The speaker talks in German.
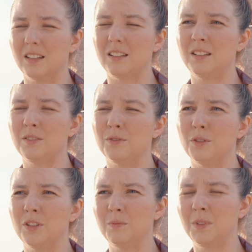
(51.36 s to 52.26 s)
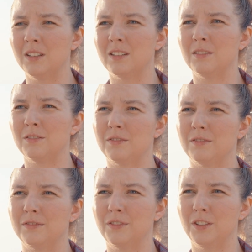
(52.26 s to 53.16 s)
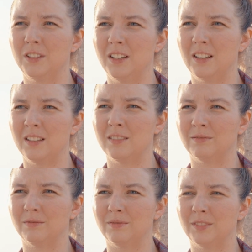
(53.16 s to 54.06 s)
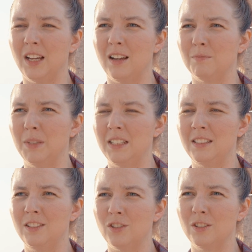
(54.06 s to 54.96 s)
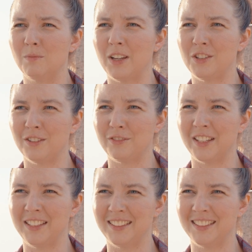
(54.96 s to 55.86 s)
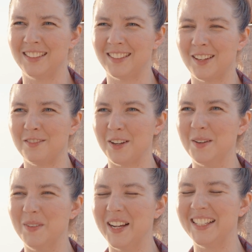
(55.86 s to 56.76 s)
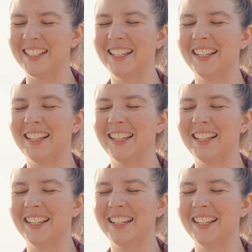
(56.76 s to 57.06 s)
Ich würde mir von der ja, medizinischen Gemeinschaft, nenne ich das jetzt einfach mal,